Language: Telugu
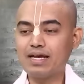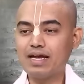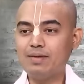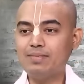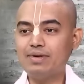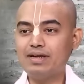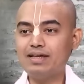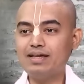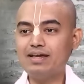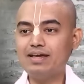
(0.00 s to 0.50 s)

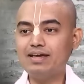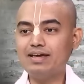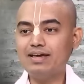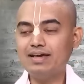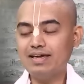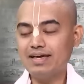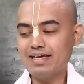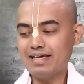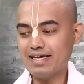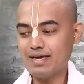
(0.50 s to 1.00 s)
కాబట్టి
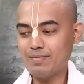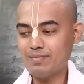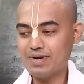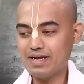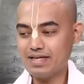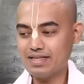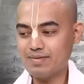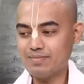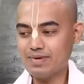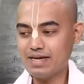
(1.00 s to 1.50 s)

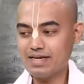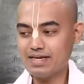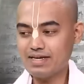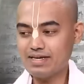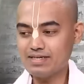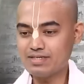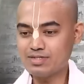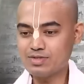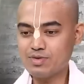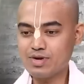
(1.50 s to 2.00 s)
ఎప్పుడైతే మనకి
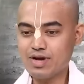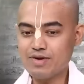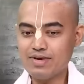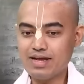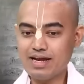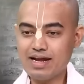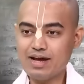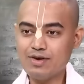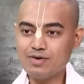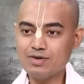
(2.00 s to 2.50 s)
సుఖం
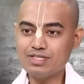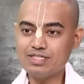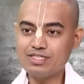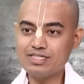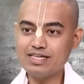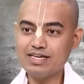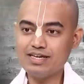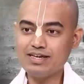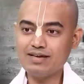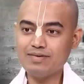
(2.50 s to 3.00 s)
ఎలా
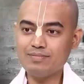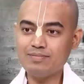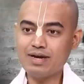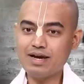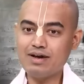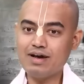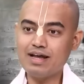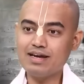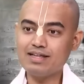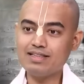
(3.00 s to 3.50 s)
వచ్చి
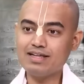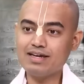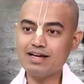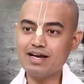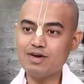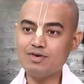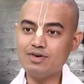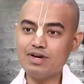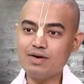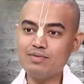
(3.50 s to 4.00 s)
మనం
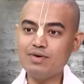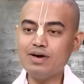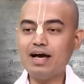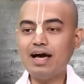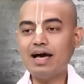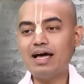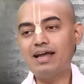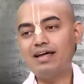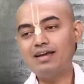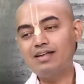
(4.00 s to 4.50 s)
ఆనందంగా ఉన్నామో
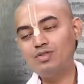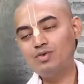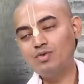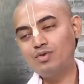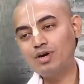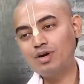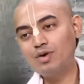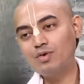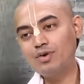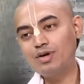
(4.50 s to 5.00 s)
అలానే
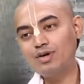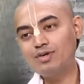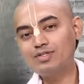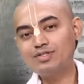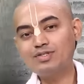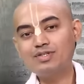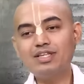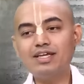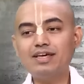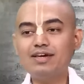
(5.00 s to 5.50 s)
దుఃఖం కూడా
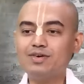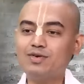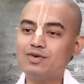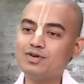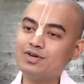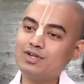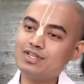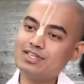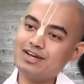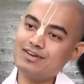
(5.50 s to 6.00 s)
వస్తుంది
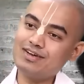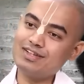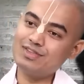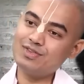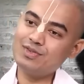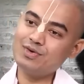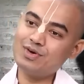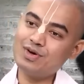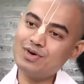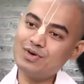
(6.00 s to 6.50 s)
కొన్ని రోజుల తర్వాత
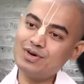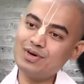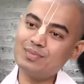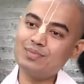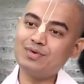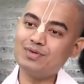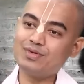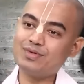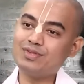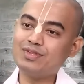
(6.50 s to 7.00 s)
దుఃఖం కూడా
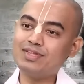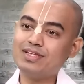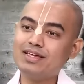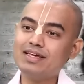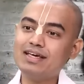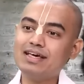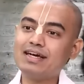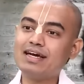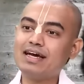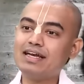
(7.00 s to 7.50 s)
పోతుంది
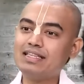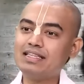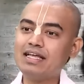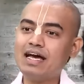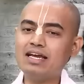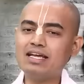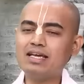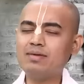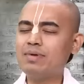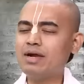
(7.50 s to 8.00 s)
కానీ
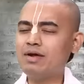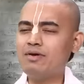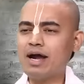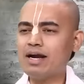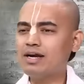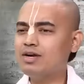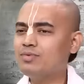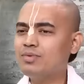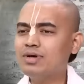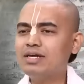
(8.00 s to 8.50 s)
దానికి మనం
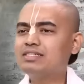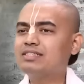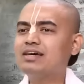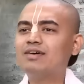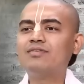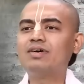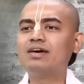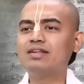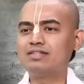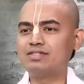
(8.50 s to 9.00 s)
అడ్వర్స్
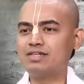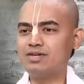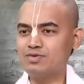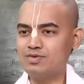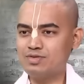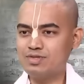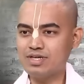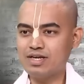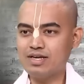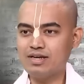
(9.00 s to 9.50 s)
అవ్వాల్సిన
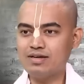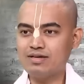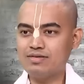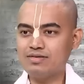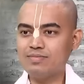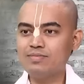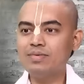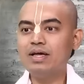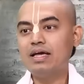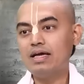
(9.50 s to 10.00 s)
అవసరం లేదు
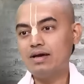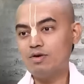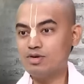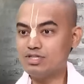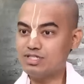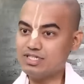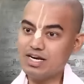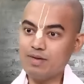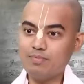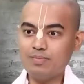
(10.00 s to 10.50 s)
hmm.
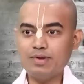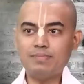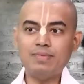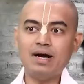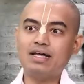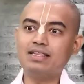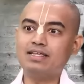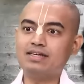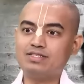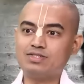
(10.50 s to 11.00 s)
వచ్చినప్పుడు
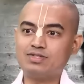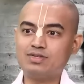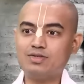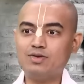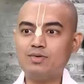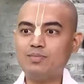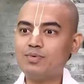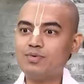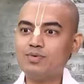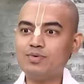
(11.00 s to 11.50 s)
బాధ
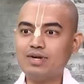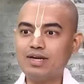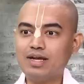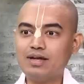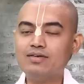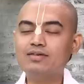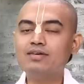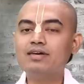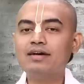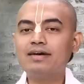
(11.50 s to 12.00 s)
వేస్తుంది
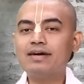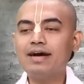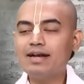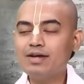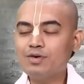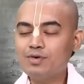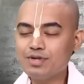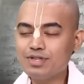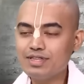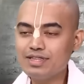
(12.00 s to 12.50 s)
ఒప్పుకుంటాను hmm.
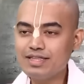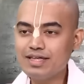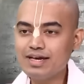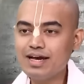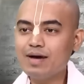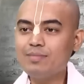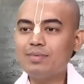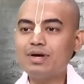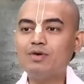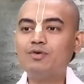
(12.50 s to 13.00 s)
కానీ
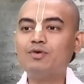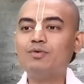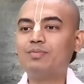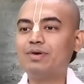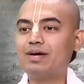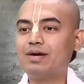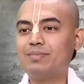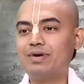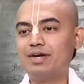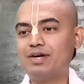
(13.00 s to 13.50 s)
కొద్దిగా మనం
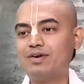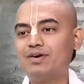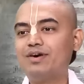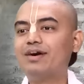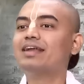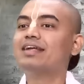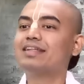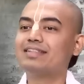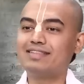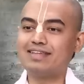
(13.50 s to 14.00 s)
ఓపిక
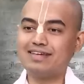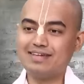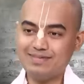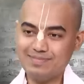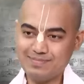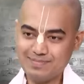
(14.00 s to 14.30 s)
పట్టుకోవాలంటే